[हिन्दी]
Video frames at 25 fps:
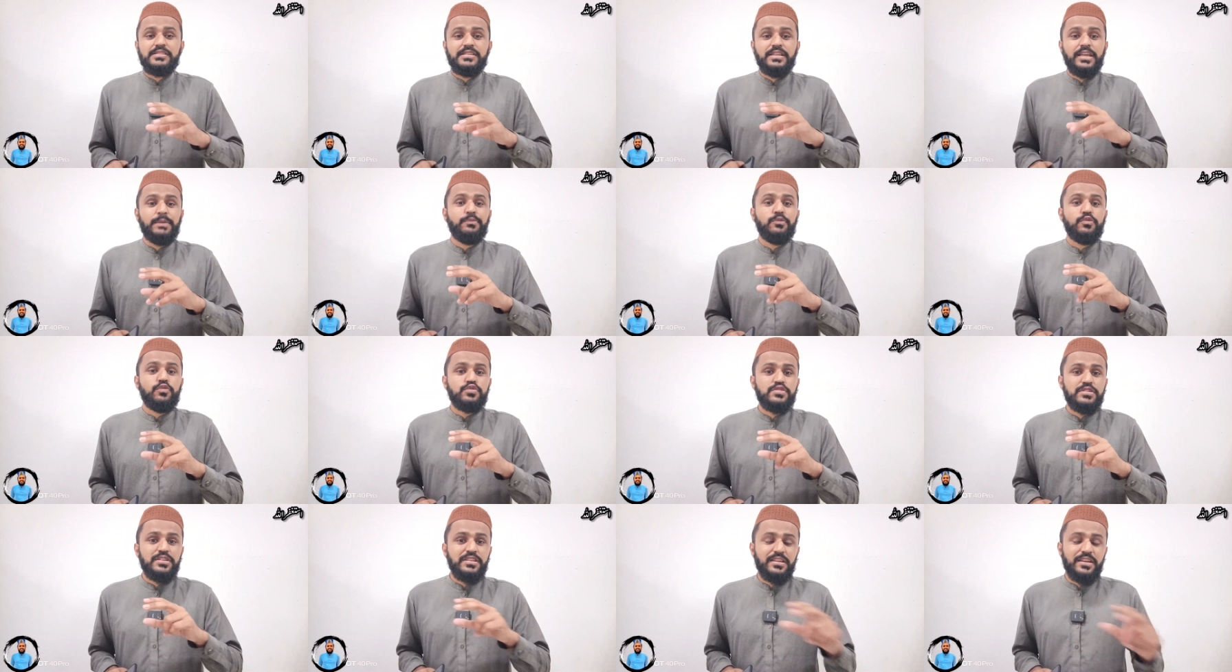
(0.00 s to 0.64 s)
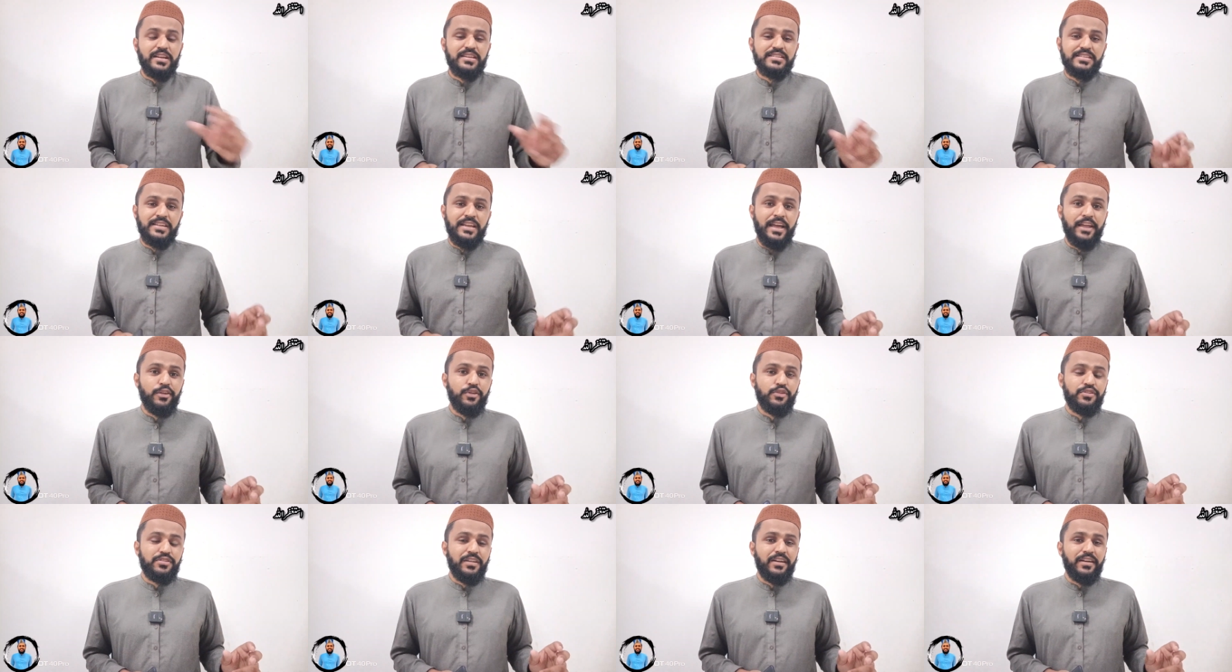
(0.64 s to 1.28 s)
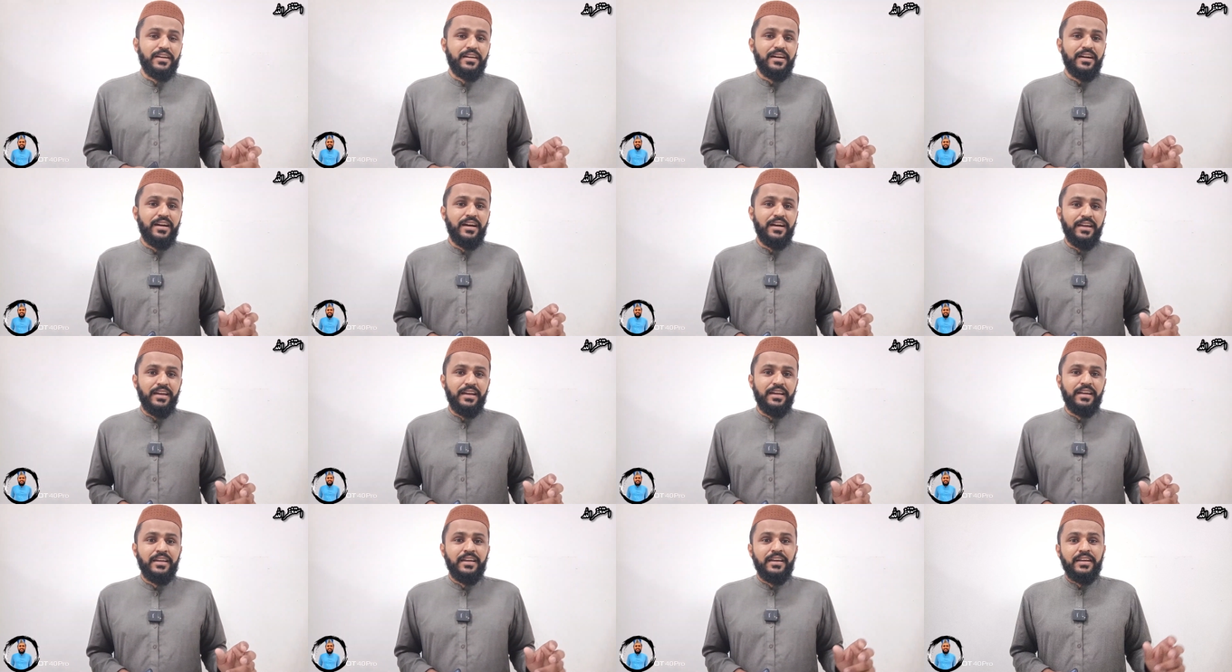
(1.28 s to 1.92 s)
सेम उसी तरह से चल रहा
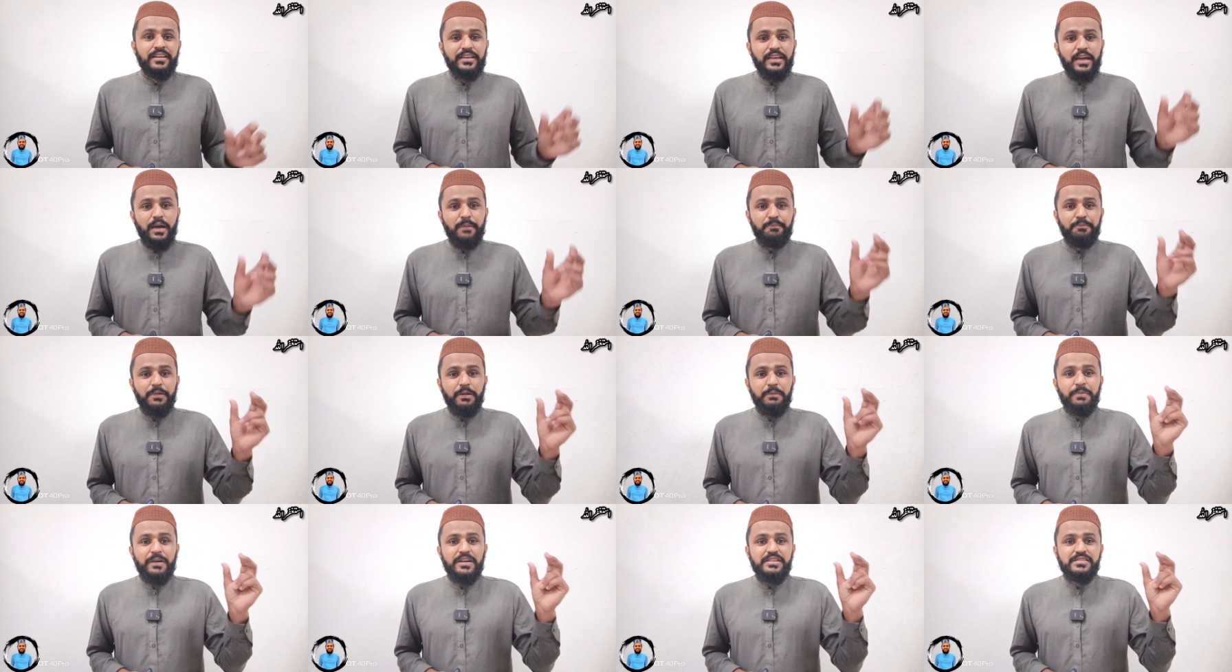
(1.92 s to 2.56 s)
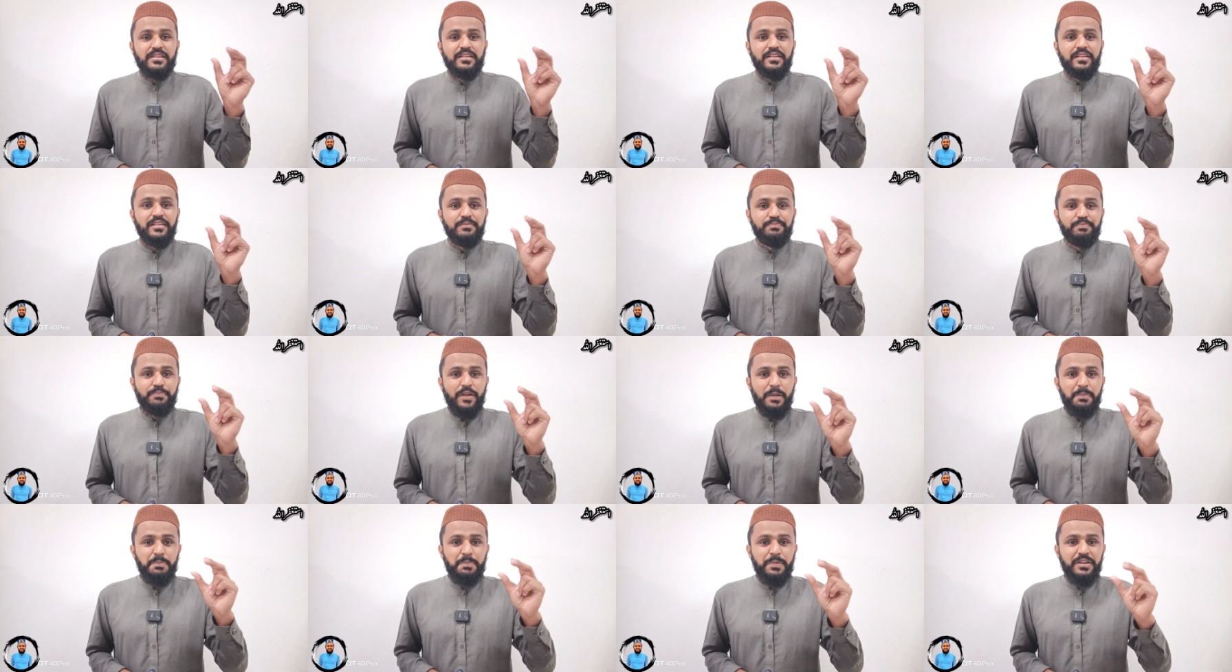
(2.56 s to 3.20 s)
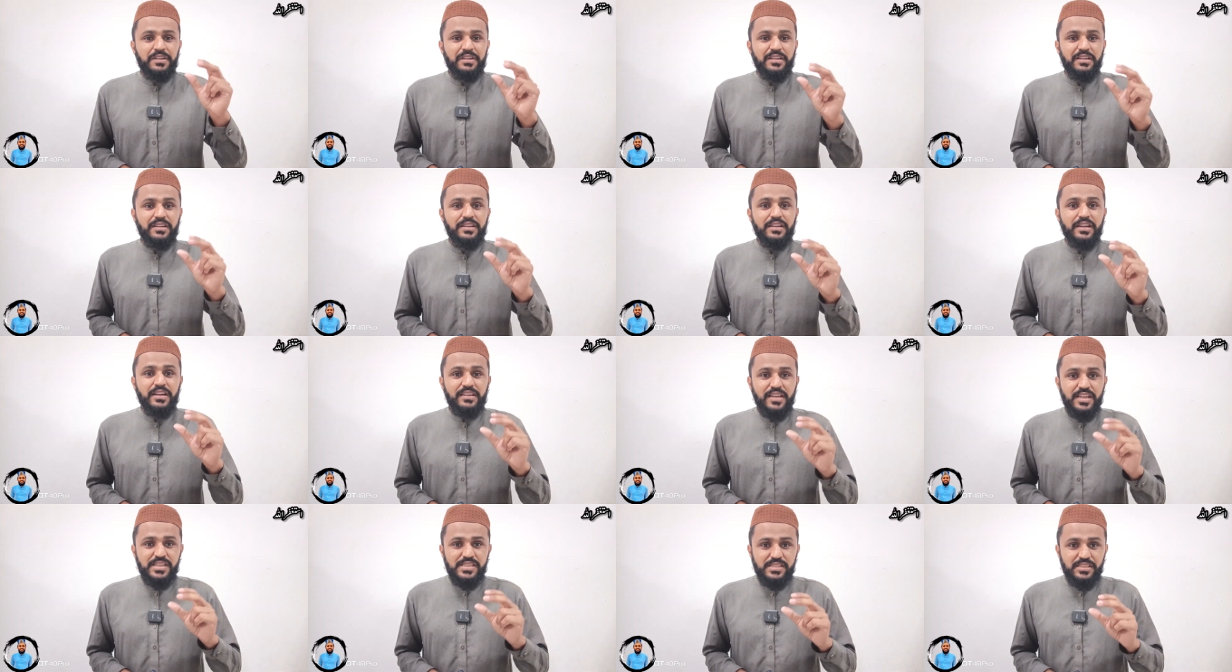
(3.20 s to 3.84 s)
है कि आपके पास अगर प्रॉपर
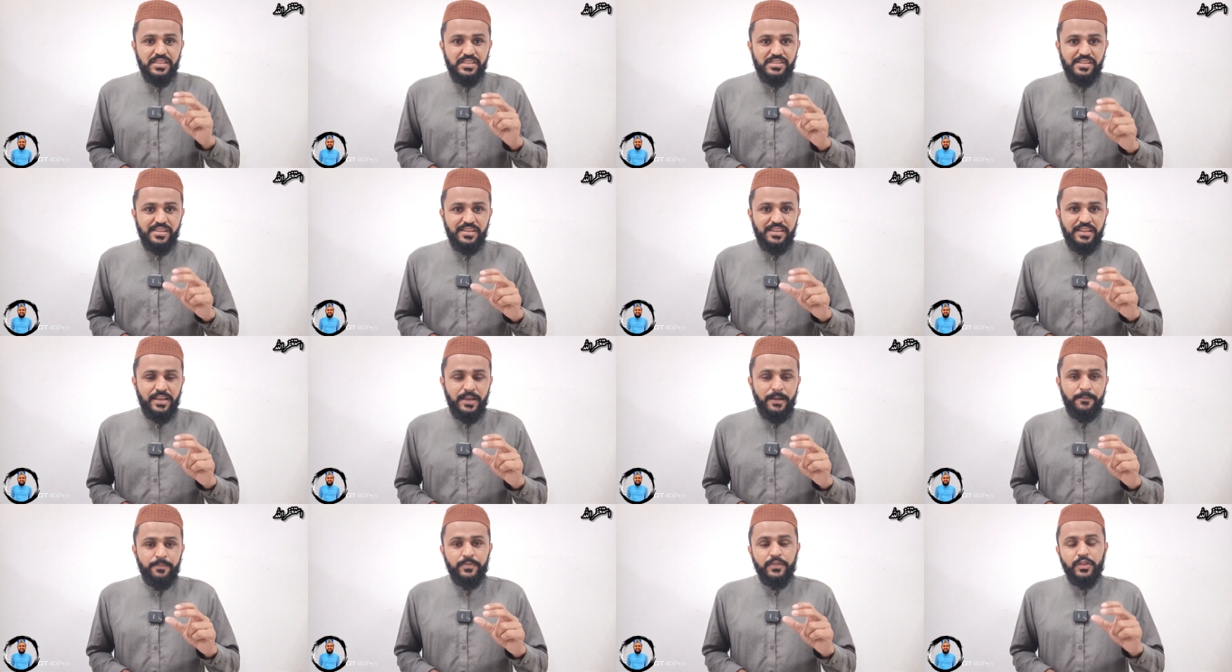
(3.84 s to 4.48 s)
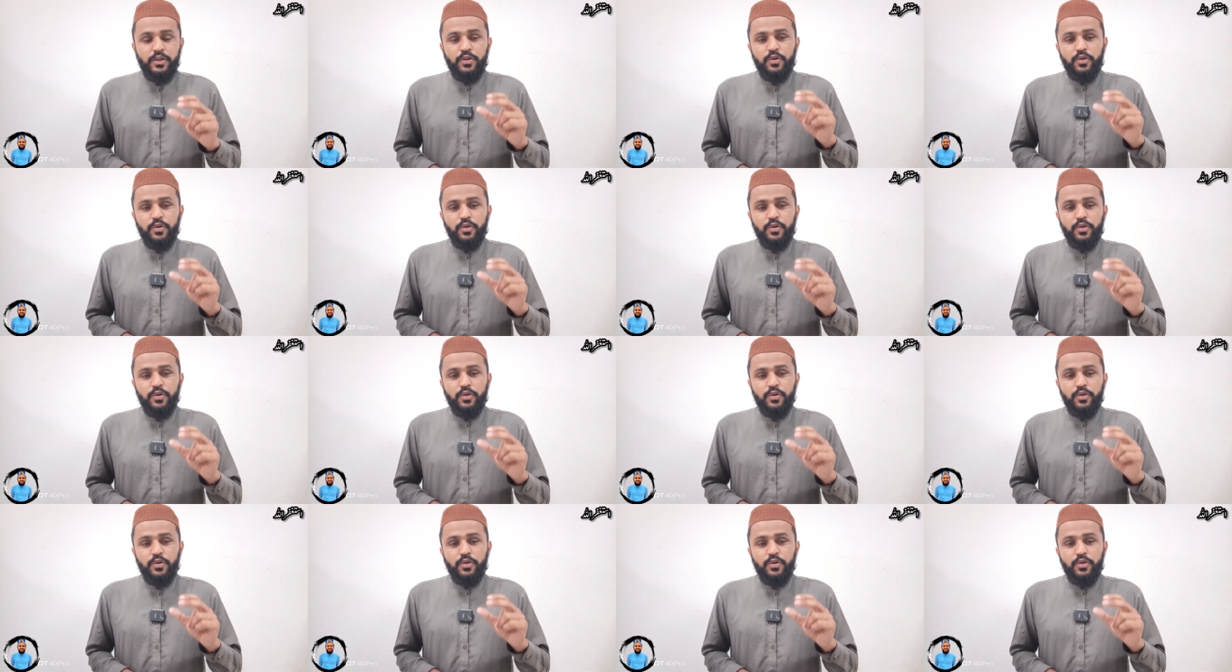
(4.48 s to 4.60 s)
डिग्री अटेस्टेशन है